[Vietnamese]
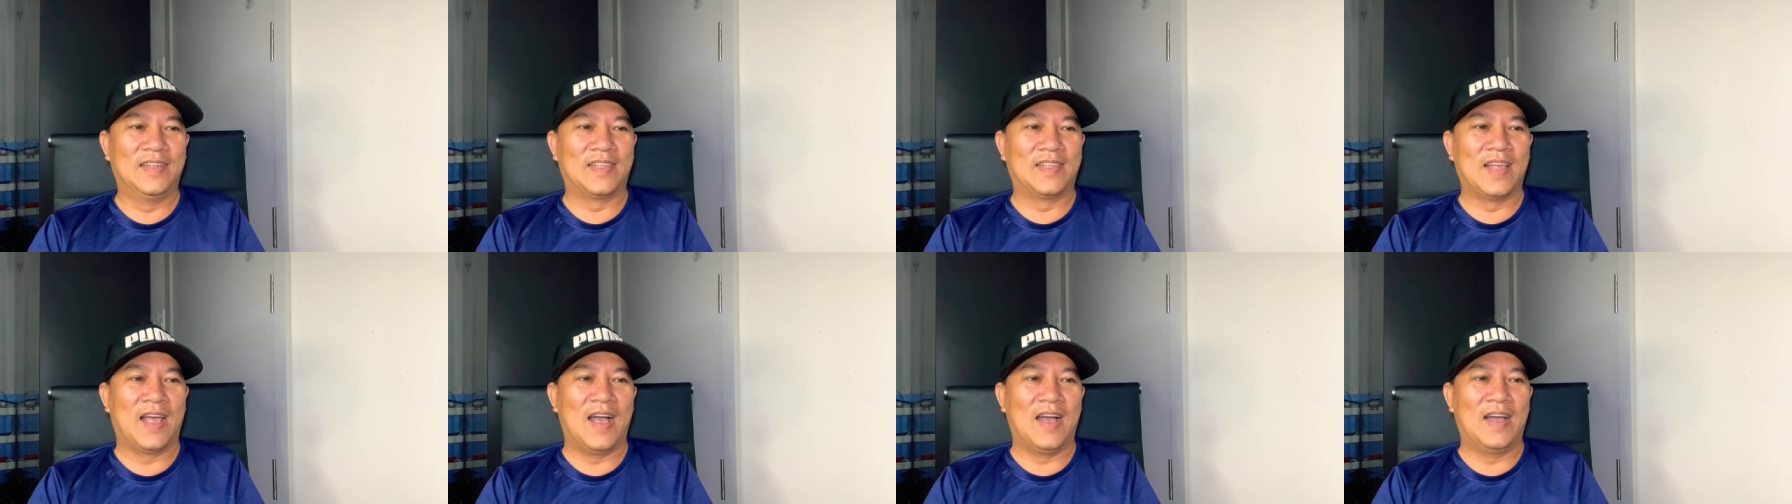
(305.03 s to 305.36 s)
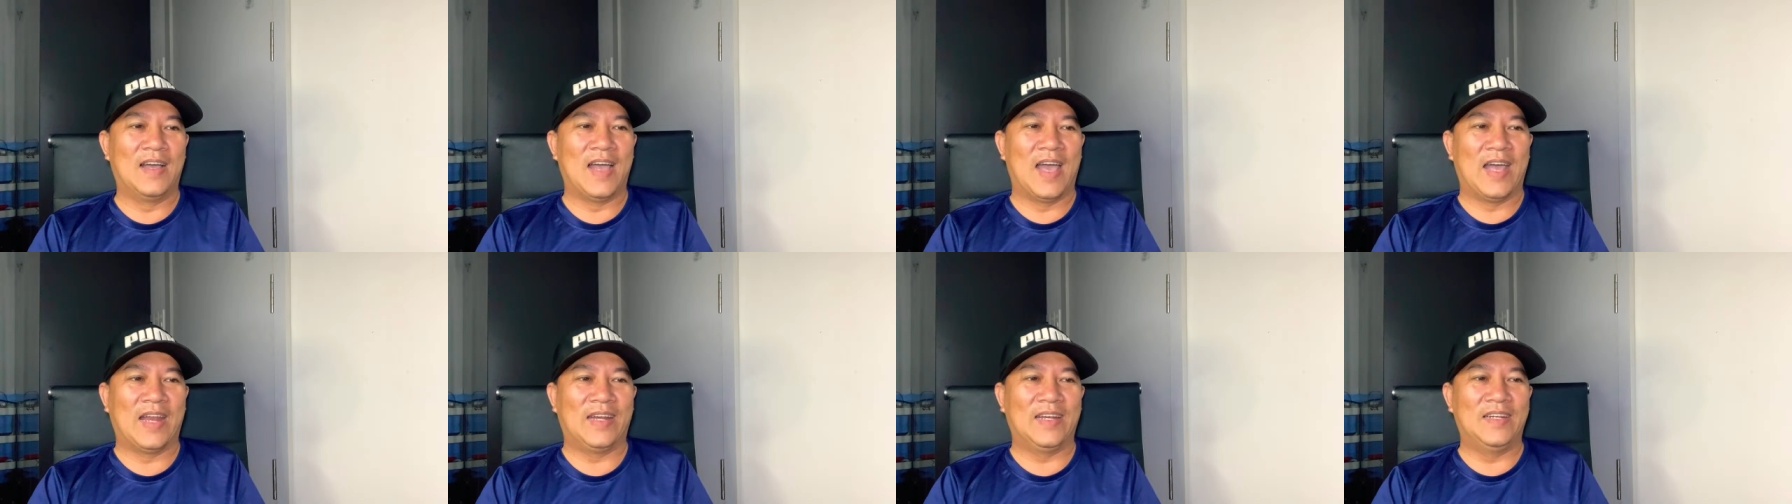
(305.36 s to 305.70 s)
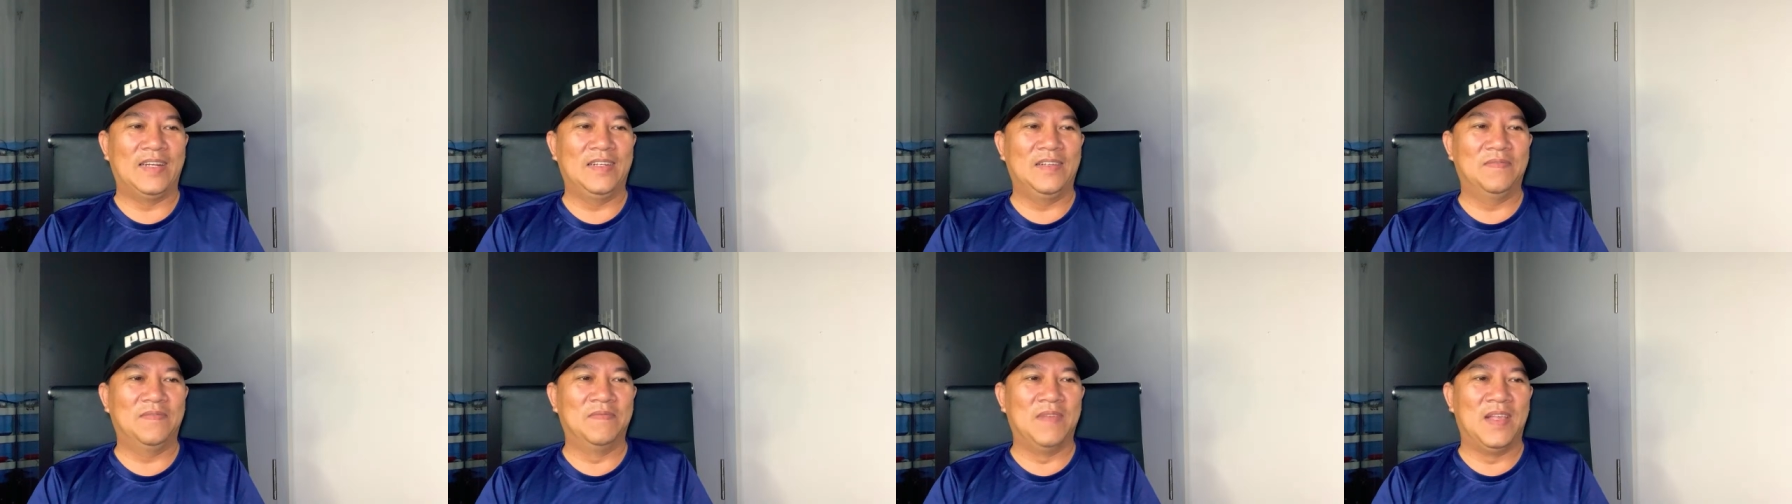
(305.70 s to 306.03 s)
thợ
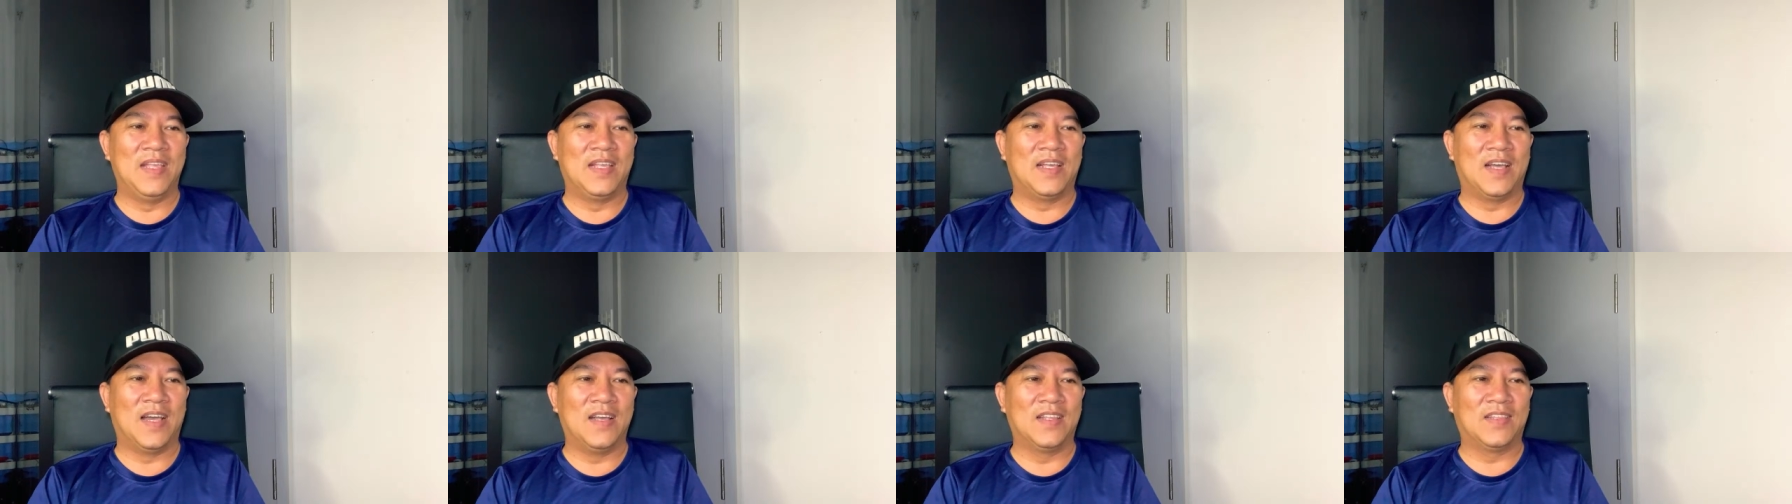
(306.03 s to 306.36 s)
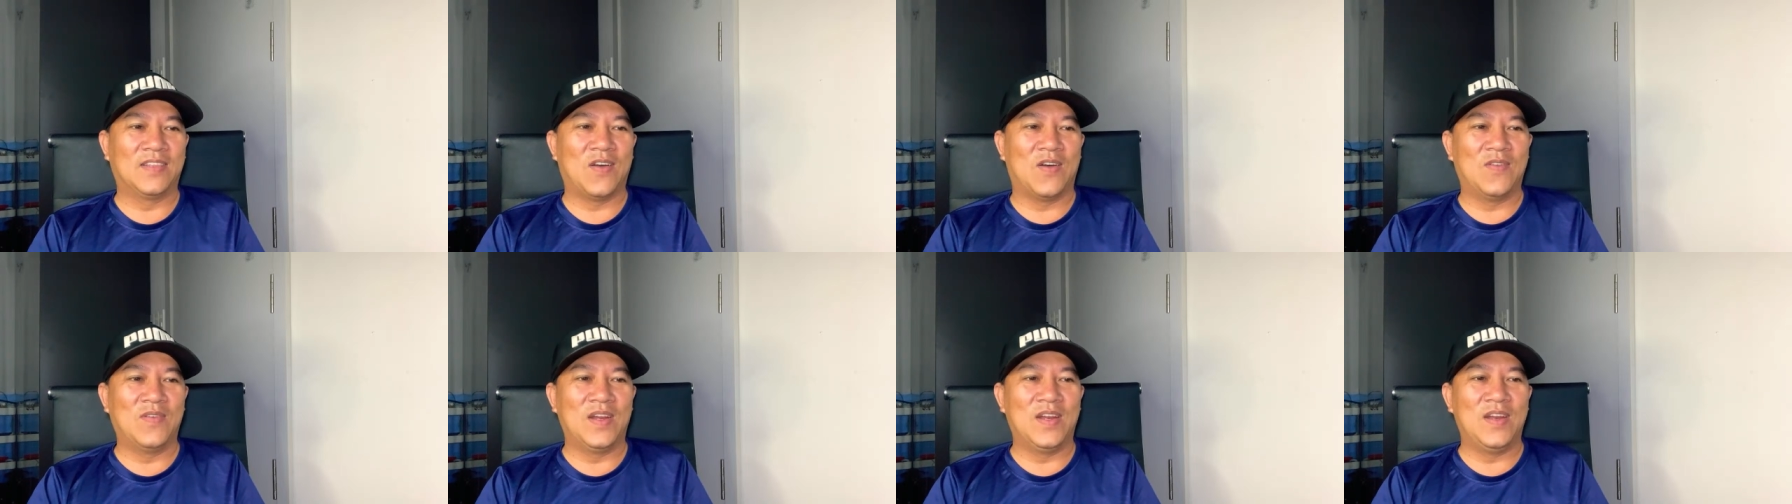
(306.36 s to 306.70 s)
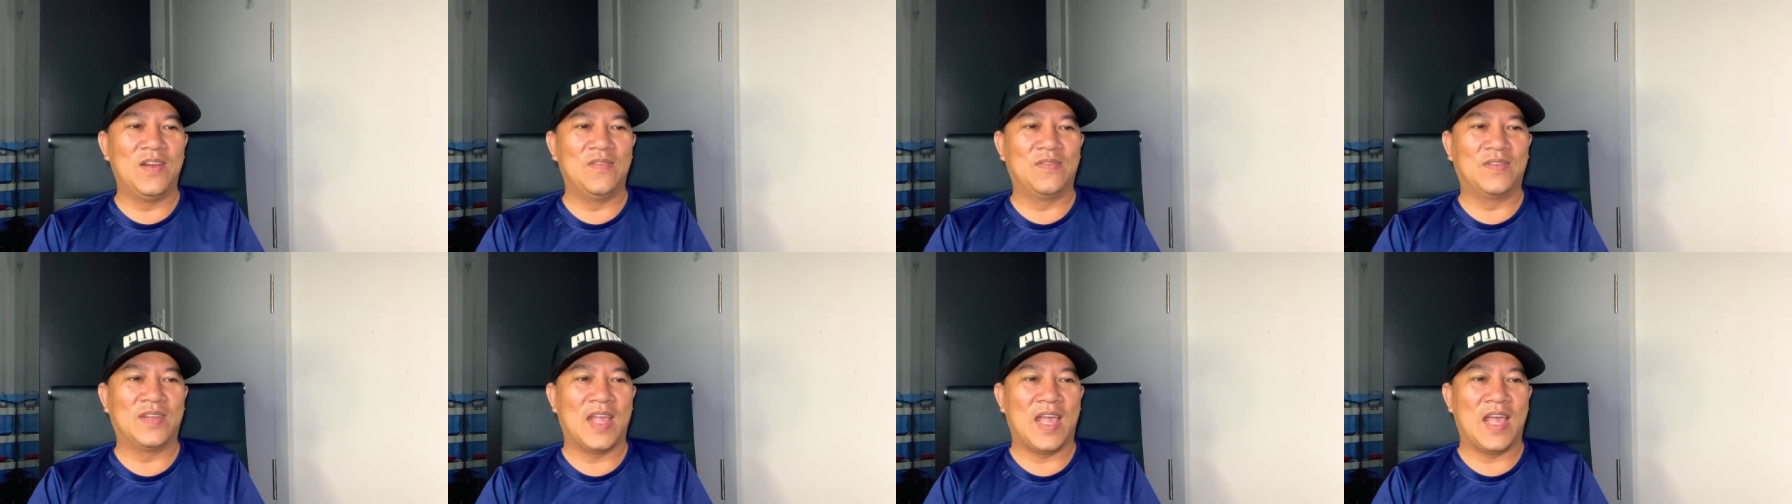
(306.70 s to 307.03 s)
ảnh bị khởi tố đi
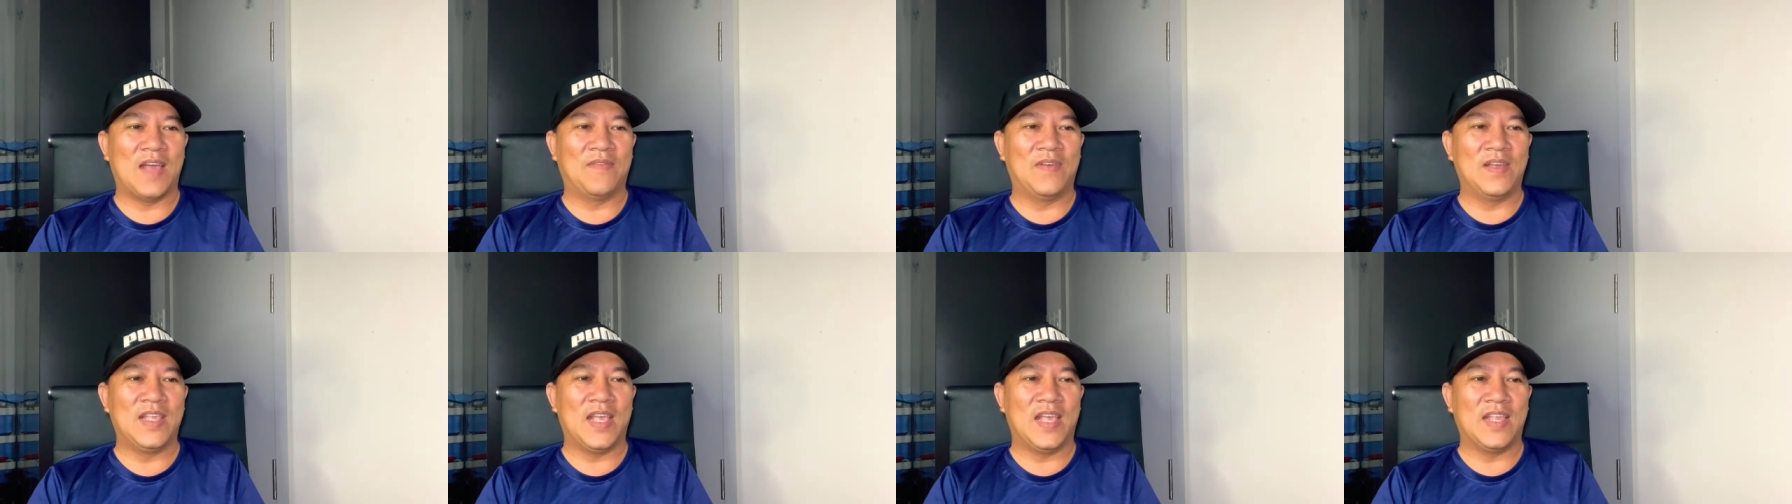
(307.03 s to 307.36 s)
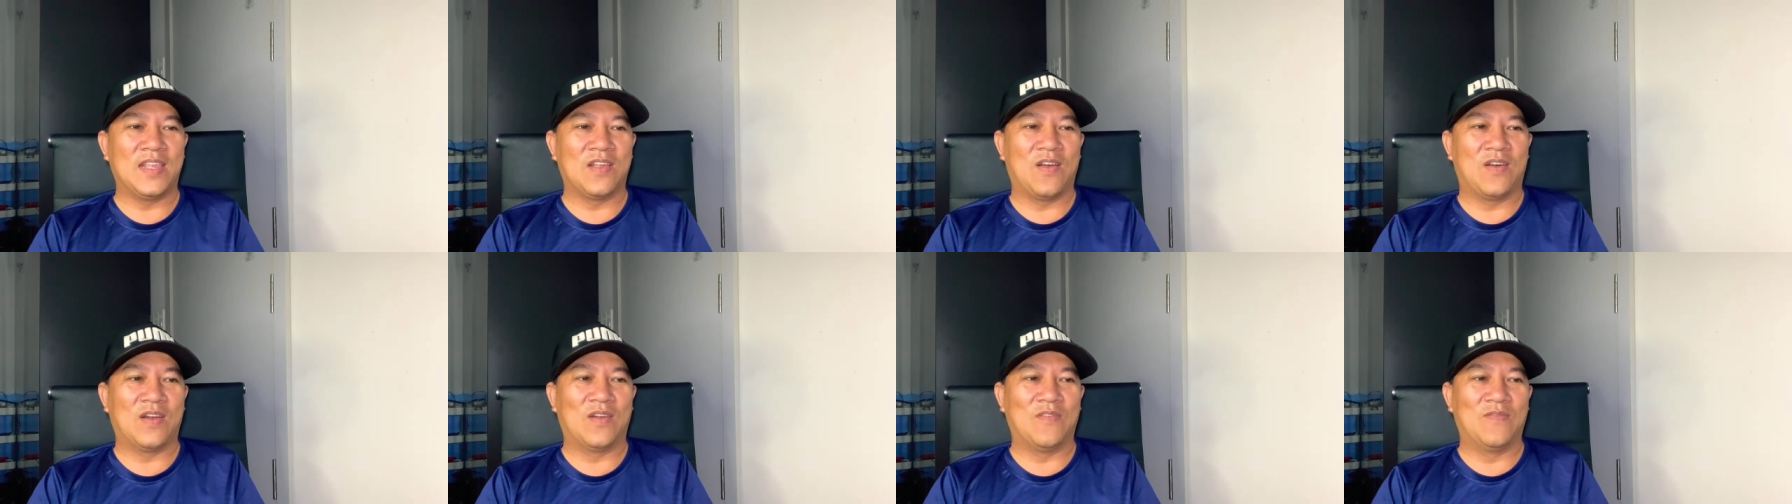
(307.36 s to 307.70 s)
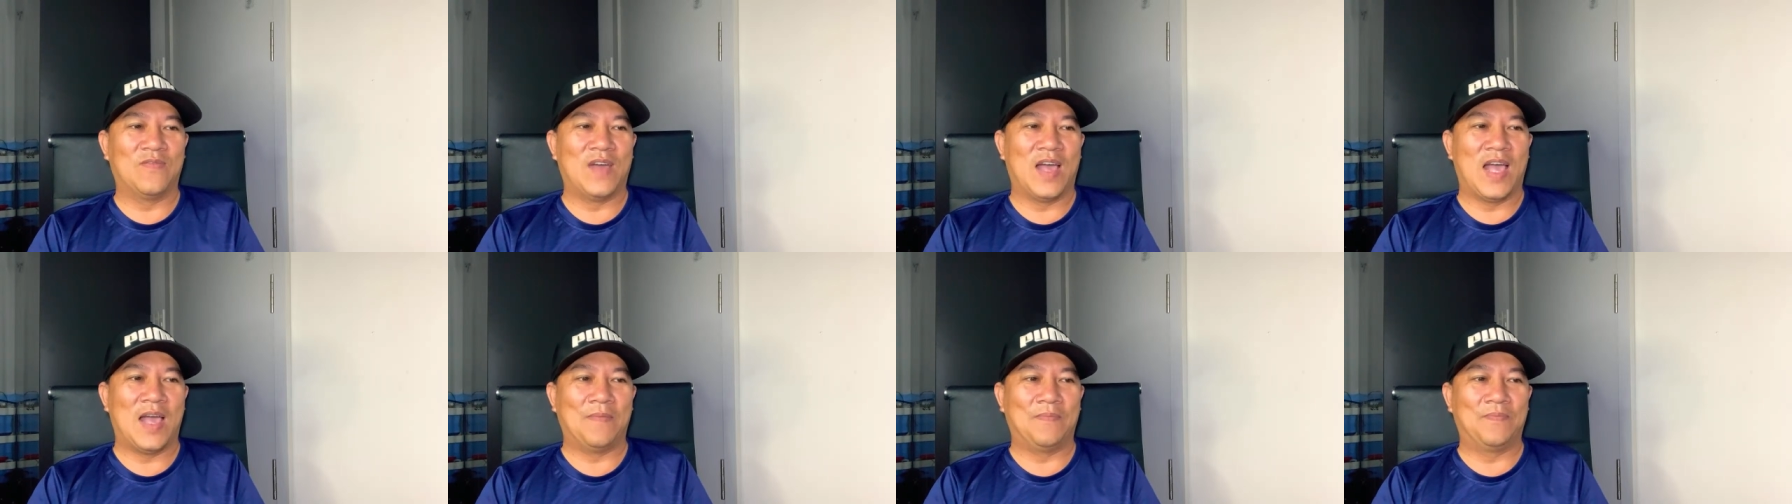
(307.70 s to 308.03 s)
điều tra với vai trò
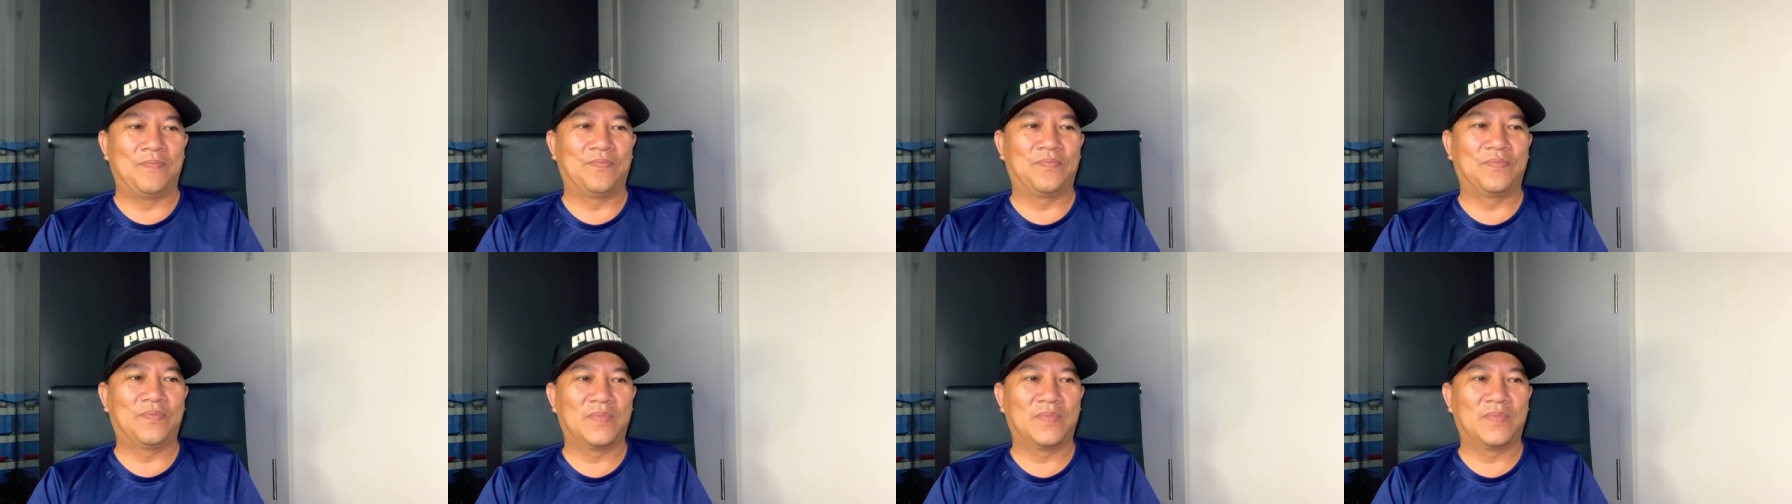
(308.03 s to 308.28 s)
đồng phạm.